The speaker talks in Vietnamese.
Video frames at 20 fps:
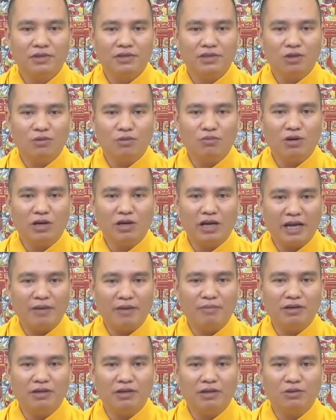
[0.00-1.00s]
sống một
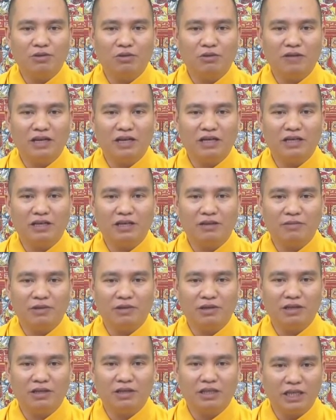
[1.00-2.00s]
ngày mà được tu Phật đó,
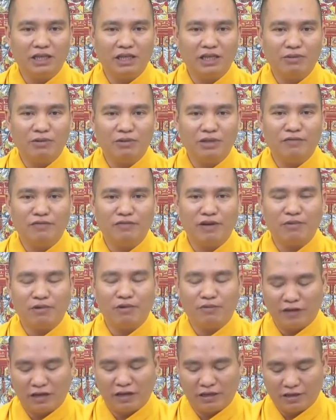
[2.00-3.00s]
mà được chết trong chính pháp
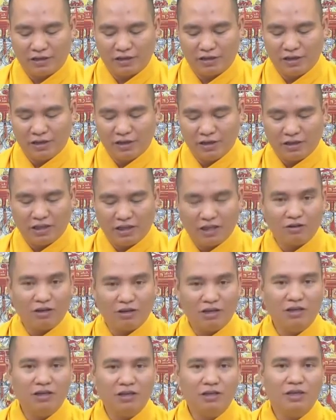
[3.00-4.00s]
của Phật đó, thì
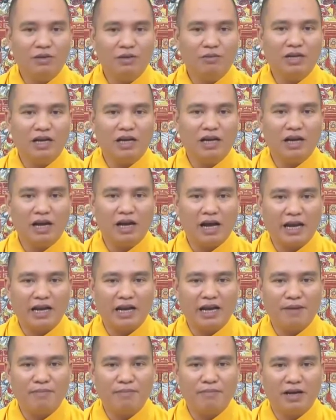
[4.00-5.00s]
còn hơn sống cả
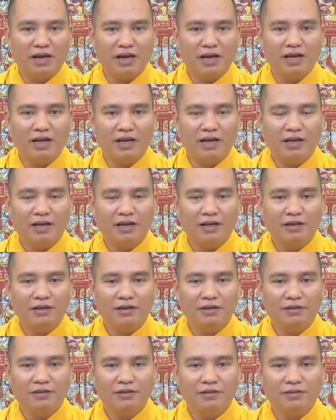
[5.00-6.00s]
ngàn năm mà
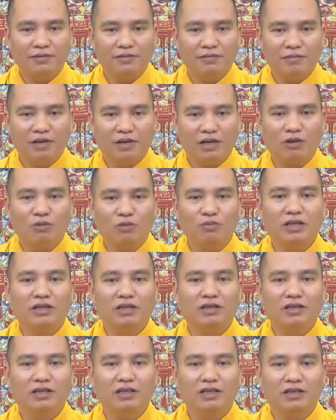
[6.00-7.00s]
mà không biết
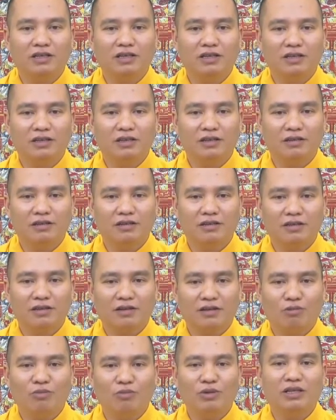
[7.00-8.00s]
tới
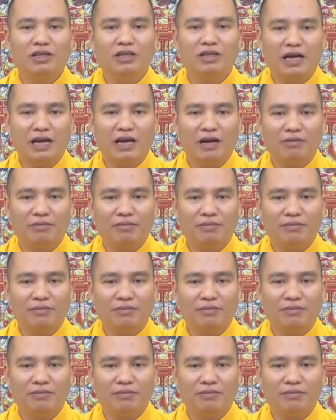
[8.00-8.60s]
không biết tới đạo